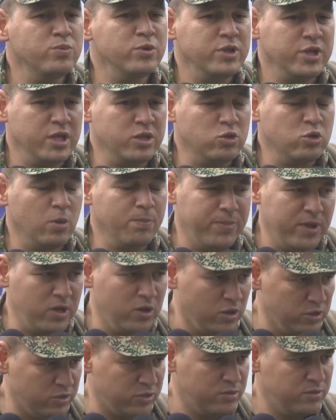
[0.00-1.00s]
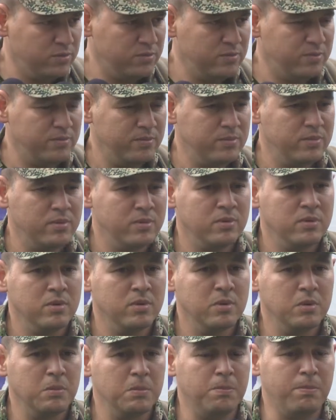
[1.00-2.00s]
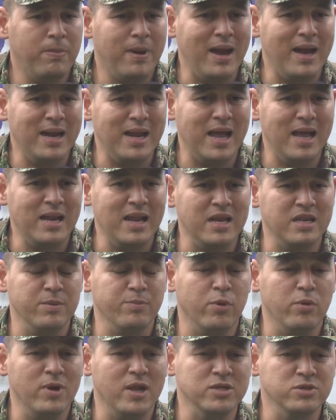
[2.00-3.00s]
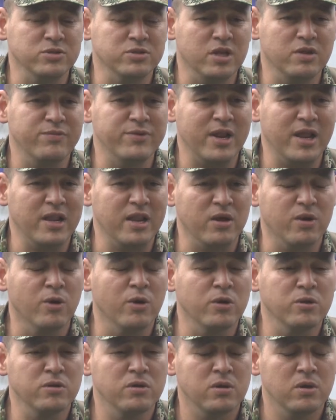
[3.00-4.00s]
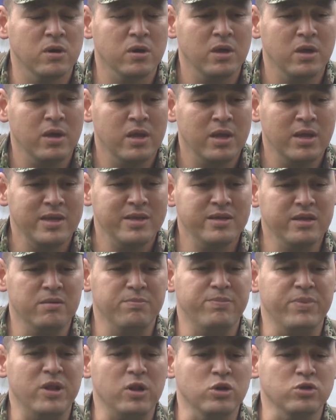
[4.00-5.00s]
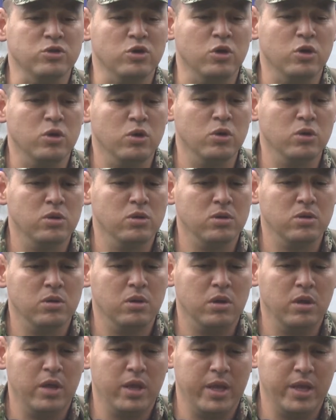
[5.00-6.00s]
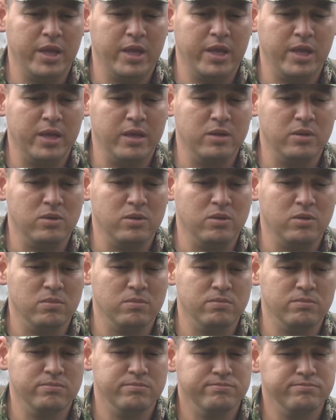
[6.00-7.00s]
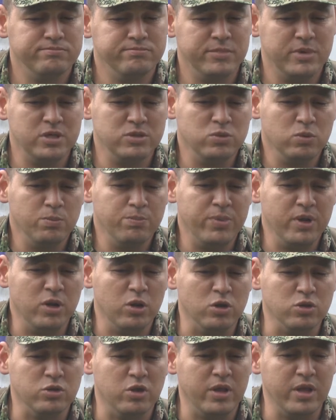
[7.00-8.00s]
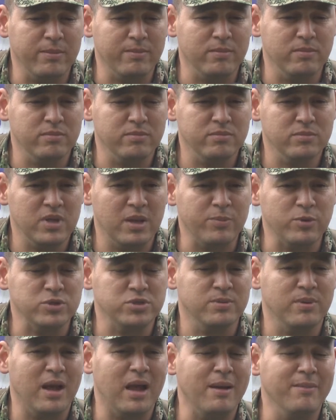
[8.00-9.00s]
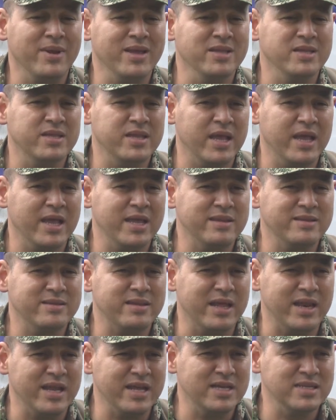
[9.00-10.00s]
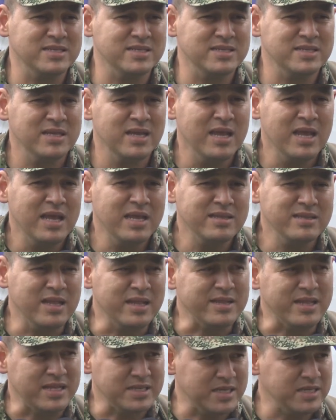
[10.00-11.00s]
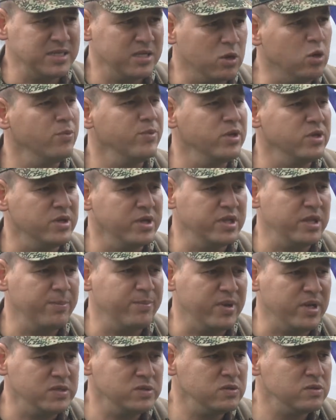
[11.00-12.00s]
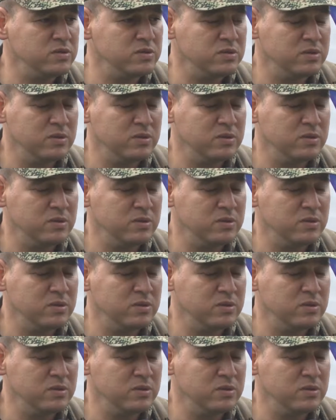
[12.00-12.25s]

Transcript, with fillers: proyecto piloto para la repoblación del frailejón y el piloto es un piloto de, aproximadamente 3, de 3 a 5 millones de pesos.